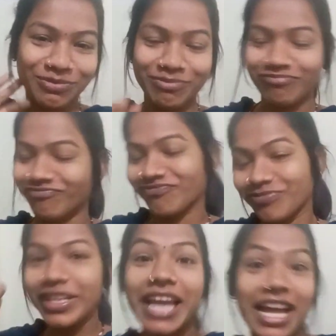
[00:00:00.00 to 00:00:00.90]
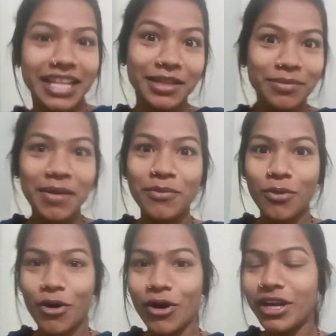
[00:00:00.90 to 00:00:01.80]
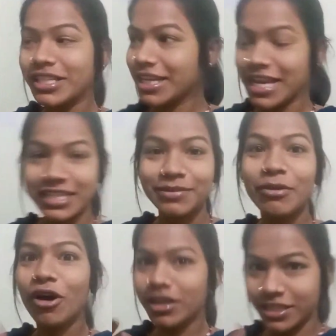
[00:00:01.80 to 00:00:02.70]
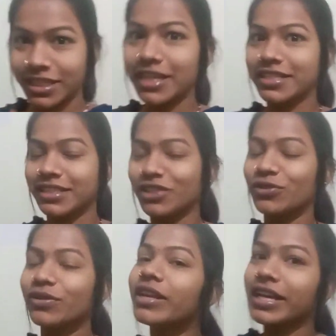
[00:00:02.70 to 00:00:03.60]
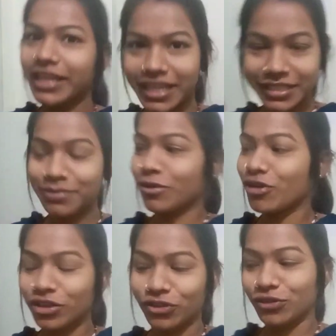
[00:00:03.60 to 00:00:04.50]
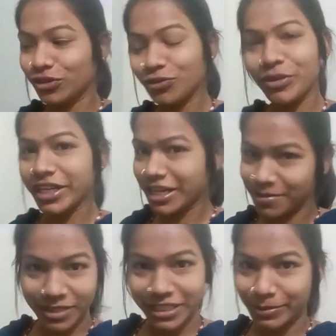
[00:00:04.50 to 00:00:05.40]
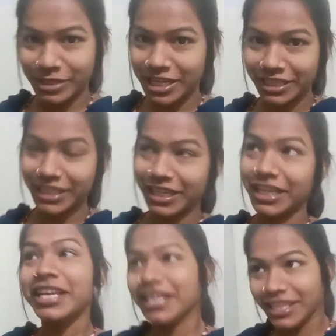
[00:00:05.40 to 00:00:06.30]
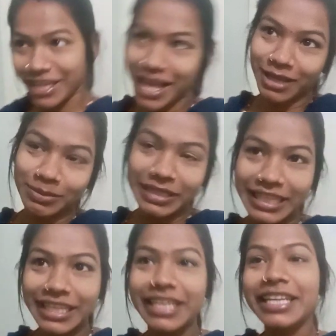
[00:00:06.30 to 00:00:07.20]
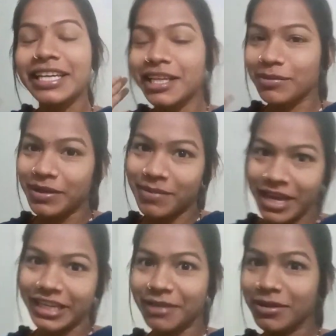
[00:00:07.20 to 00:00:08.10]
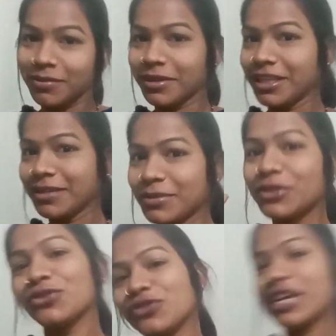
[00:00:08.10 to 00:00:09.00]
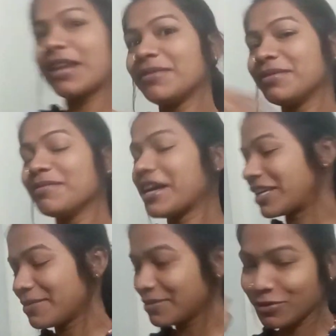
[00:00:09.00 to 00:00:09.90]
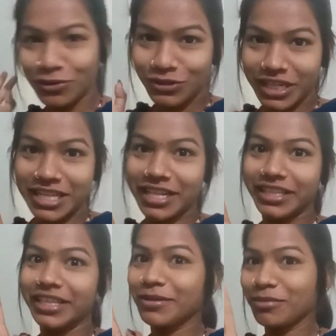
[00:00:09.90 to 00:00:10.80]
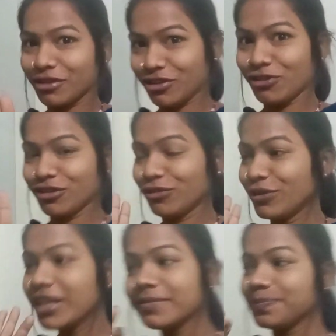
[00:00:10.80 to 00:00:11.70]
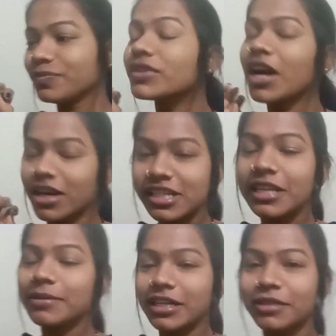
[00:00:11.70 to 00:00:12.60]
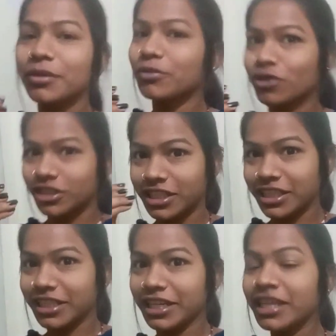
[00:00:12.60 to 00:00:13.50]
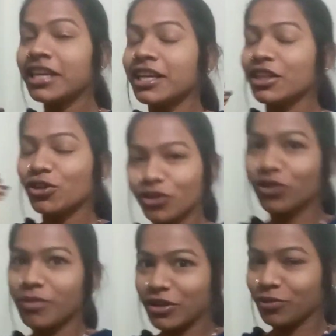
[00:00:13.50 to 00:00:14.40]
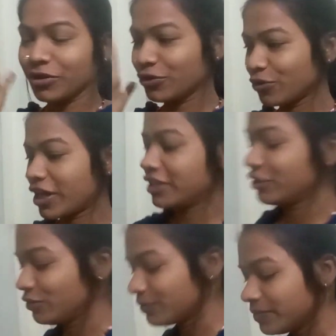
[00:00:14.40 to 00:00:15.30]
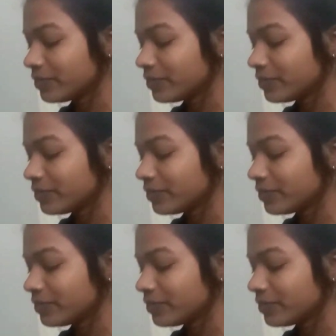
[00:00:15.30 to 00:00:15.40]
तो मेरी आदत मैं बहुत ऐसे बहुत ज़्यादा हंसती हूँ लेकिन ऐसे बहुत रोती हूँ मेरे घर में सब जानते हैं यहाँ भी मेरे मायके में भी मतलब ससुराल में भी मायके में भी दोनों जगह जानते हैं ये बहुत रोतलू है और अच्छा, सही बात है मैं बहुत जल्दी ही थोड़ी थोड़ी बातों पर रो डालती हूँ